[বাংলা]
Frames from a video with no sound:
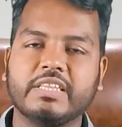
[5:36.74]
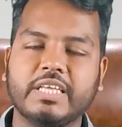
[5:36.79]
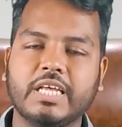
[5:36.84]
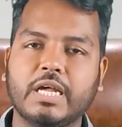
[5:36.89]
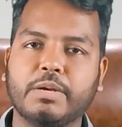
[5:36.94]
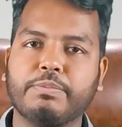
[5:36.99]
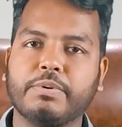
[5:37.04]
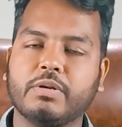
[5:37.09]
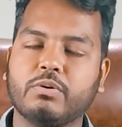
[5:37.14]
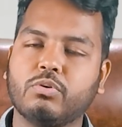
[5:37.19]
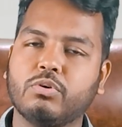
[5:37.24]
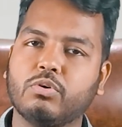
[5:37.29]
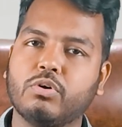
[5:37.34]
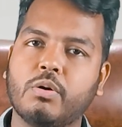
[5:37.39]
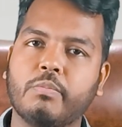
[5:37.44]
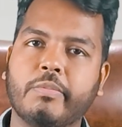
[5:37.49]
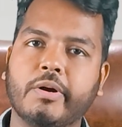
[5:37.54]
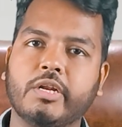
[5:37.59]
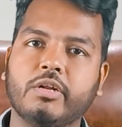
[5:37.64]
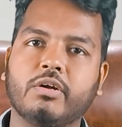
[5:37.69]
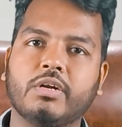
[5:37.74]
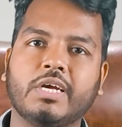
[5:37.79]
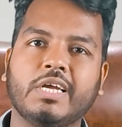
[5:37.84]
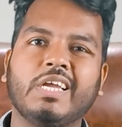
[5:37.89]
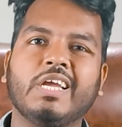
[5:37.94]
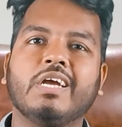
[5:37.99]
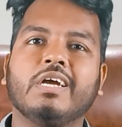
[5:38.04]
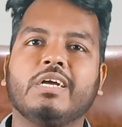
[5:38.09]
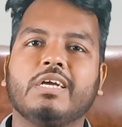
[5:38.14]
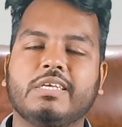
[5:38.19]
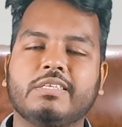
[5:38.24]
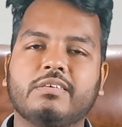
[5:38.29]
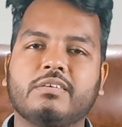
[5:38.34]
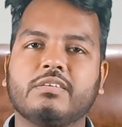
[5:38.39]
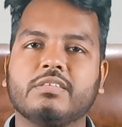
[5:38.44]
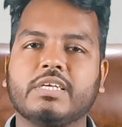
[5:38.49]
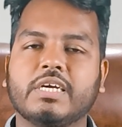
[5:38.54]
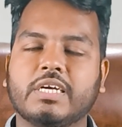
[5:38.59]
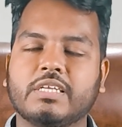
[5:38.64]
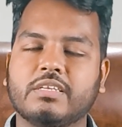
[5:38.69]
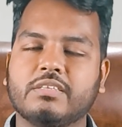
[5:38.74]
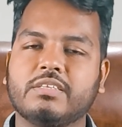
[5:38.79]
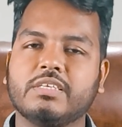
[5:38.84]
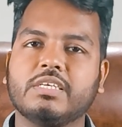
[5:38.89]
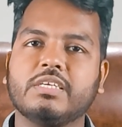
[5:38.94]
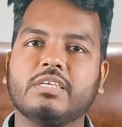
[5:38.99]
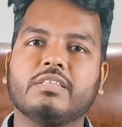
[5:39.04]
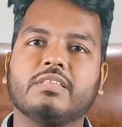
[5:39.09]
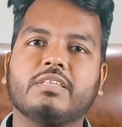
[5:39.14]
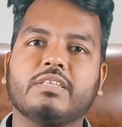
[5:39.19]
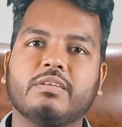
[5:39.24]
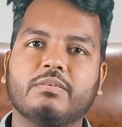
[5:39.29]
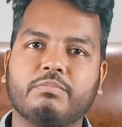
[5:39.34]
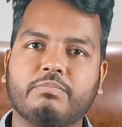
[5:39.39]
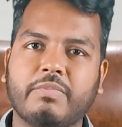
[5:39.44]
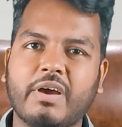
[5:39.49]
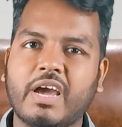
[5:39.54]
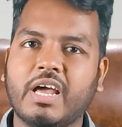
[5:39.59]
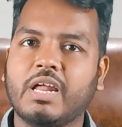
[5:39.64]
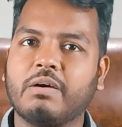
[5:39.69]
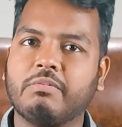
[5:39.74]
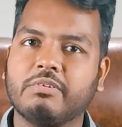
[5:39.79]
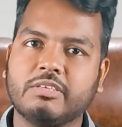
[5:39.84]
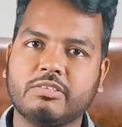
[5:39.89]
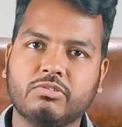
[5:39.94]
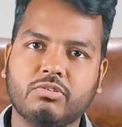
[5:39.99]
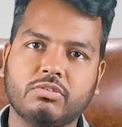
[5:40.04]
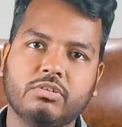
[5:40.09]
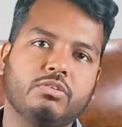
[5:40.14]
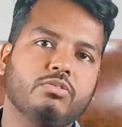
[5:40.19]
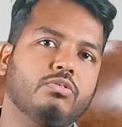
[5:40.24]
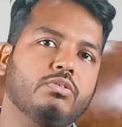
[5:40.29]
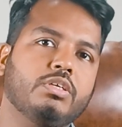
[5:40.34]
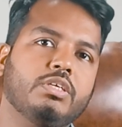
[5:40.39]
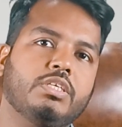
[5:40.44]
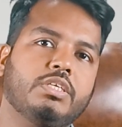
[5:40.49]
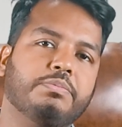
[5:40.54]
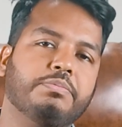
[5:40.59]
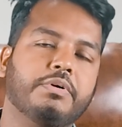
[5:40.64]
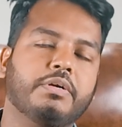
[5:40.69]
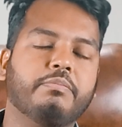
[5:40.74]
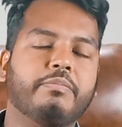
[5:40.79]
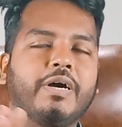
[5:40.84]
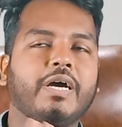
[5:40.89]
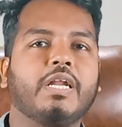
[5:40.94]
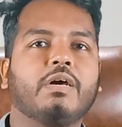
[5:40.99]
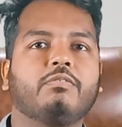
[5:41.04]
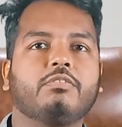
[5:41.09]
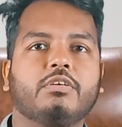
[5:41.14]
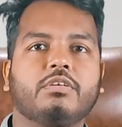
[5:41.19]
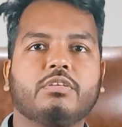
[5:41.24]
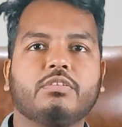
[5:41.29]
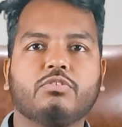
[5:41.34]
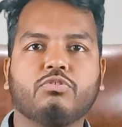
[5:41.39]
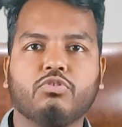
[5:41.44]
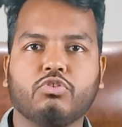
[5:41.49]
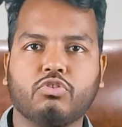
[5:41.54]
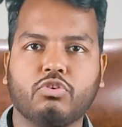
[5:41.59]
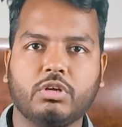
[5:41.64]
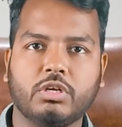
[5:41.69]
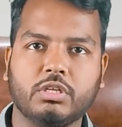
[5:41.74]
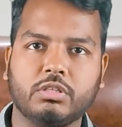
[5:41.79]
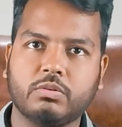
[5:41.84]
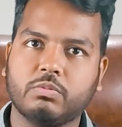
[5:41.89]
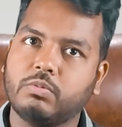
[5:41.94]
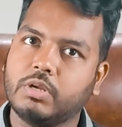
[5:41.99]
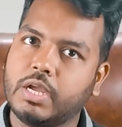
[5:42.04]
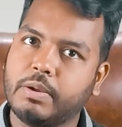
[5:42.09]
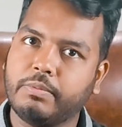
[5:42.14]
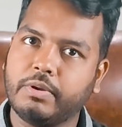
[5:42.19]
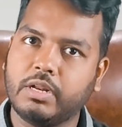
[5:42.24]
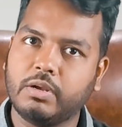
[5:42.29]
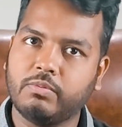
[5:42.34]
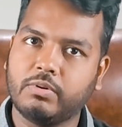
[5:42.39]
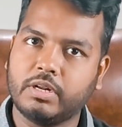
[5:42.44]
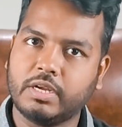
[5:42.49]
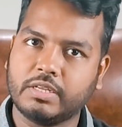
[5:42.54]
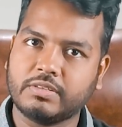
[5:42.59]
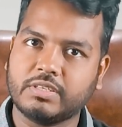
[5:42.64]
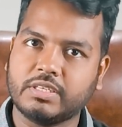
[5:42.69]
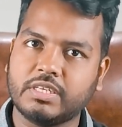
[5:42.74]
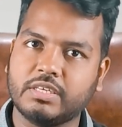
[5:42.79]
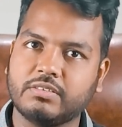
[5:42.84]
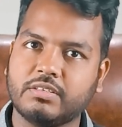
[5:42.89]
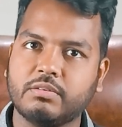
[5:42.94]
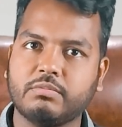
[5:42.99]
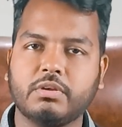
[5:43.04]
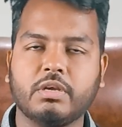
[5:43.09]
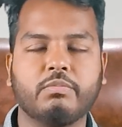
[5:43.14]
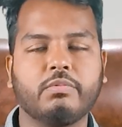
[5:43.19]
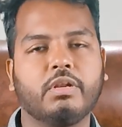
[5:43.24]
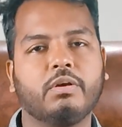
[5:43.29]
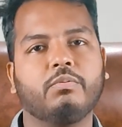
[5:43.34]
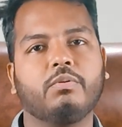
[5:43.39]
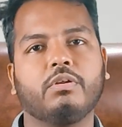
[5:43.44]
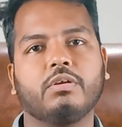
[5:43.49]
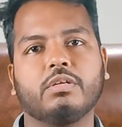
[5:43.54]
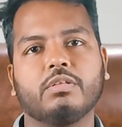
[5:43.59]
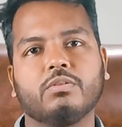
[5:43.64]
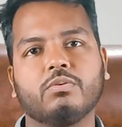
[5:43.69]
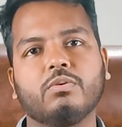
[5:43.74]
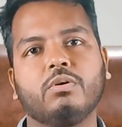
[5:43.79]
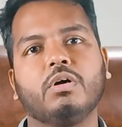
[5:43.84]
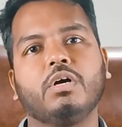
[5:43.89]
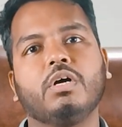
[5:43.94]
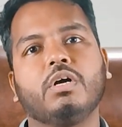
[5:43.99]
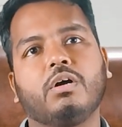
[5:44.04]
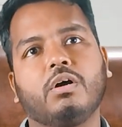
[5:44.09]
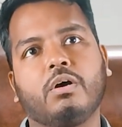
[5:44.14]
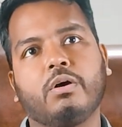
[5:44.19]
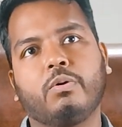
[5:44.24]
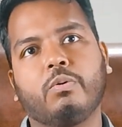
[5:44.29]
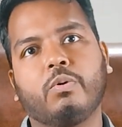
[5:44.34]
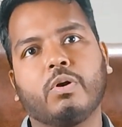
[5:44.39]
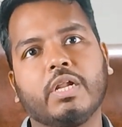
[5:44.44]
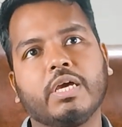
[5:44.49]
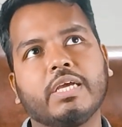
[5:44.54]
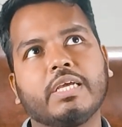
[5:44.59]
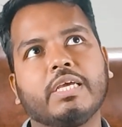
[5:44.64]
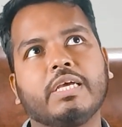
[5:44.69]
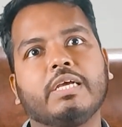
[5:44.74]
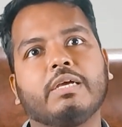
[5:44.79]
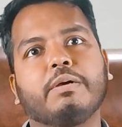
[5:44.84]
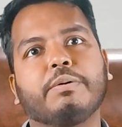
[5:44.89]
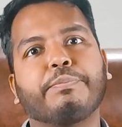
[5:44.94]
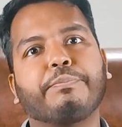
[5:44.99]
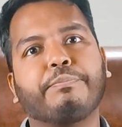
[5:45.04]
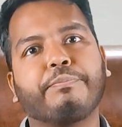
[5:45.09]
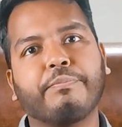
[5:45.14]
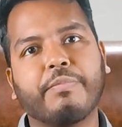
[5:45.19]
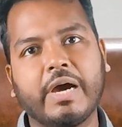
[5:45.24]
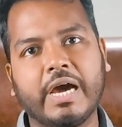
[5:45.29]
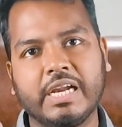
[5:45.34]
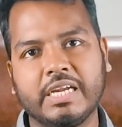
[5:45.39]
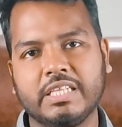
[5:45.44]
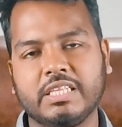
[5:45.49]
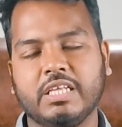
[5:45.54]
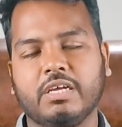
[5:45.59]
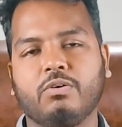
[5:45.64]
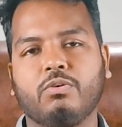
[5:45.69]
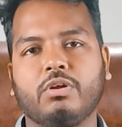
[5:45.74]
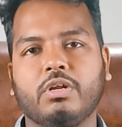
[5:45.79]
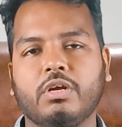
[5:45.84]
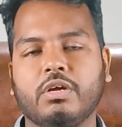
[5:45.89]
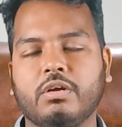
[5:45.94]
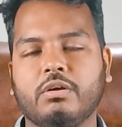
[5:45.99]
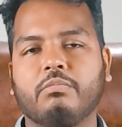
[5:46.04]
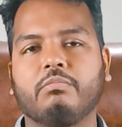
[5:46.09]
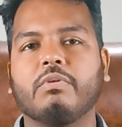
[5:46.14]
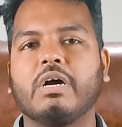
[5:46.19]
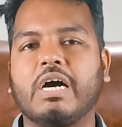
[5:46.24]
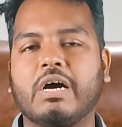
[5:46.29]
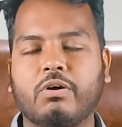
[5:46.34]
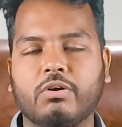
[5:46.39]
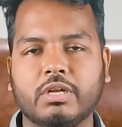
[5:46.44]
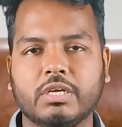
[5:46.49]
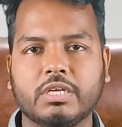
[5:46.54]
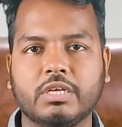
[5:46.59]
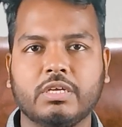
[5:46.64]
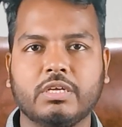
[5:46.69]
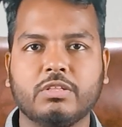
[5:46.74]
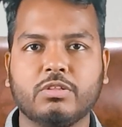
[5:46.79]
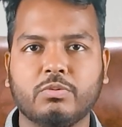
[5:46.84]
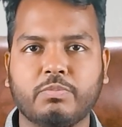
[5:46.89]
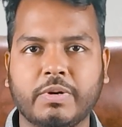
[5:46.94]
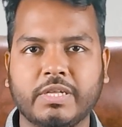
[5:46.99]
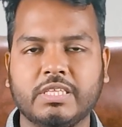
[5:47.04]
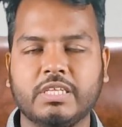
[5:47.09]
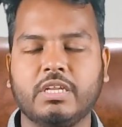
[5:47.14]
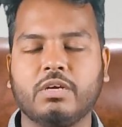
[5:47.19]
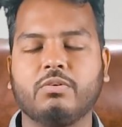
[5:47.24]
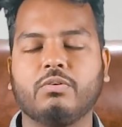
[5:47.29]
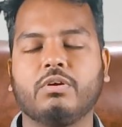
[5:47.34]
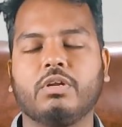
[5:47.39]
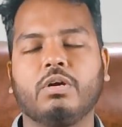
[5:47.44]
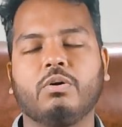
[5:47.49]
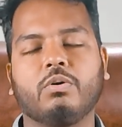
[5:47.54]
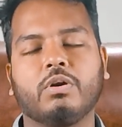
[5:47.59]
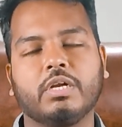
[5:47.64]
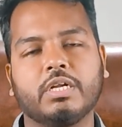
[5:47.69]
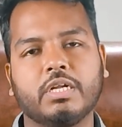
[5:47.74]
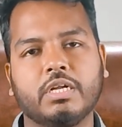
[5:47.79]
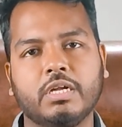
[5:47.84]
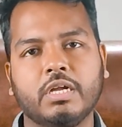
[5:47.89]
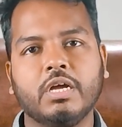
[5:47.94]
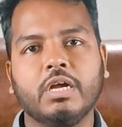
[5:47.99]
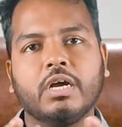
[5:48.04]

তেলাপের কোনো কোম্পানিও নাই এই জন্য দেখা যাচ্ছে কি বাংলা মাছের জন্য যদি হিসাব করেন বাংলা মাছের কিন্তু যশোরে কিন্তু অ্যাভেলেবল হ্যাচারি আছে অ্যাভেলেবল কিন্তু অনেকে হাড়িতে করে বা অনেকে কিন্তু পাতিলে ঘুরে অনেকে